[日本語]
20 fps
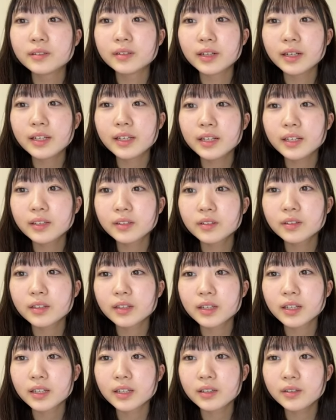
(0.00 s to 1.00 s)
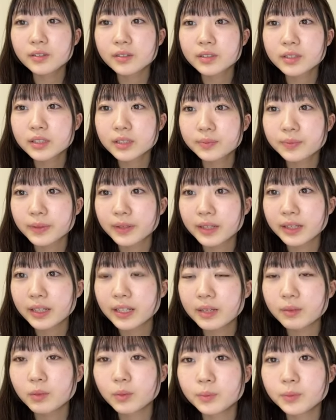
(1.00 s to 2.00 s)
ありがとうなんか昨日スーパー
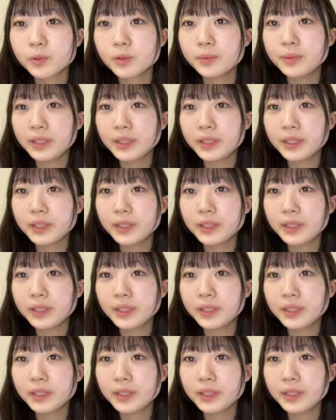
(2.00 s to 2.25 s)
で桃を